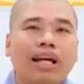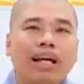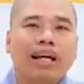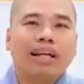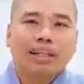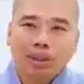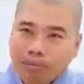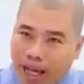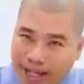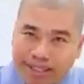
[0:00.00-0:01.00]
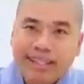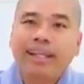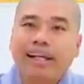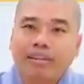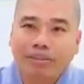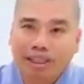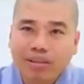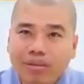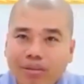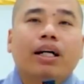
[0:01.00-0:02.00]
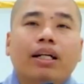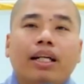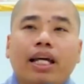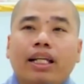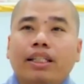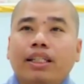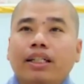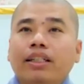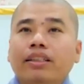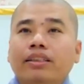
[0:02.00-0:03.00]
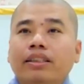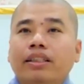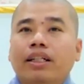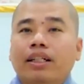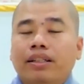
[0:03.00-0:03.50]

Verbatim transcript: nên chúng ta hãy siêng năng niệm Phật đi quý vị. Đây là những người